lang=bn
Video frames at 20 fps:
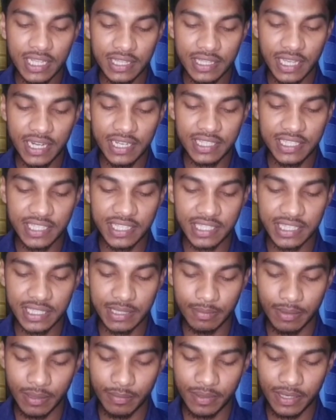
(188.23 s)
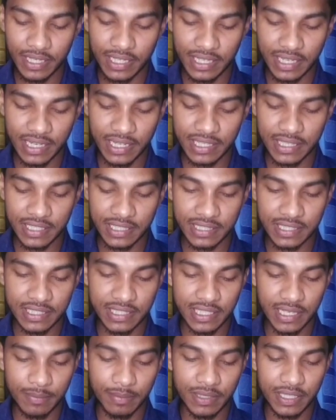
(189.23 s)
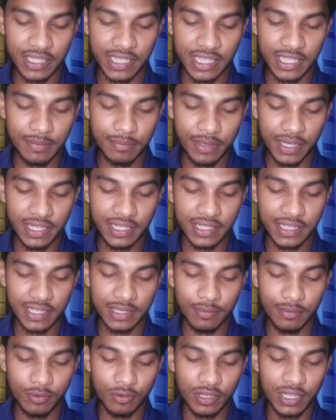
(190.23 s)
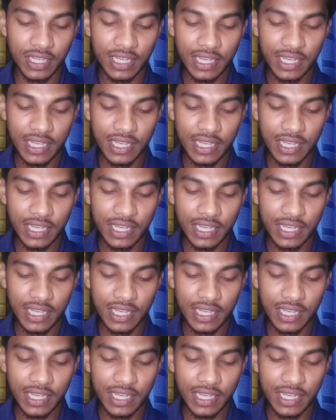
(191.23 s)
তার নিচে দেখতে পারবেন এখানে দেখতেছেন আপনাদের ইনভাইট এবং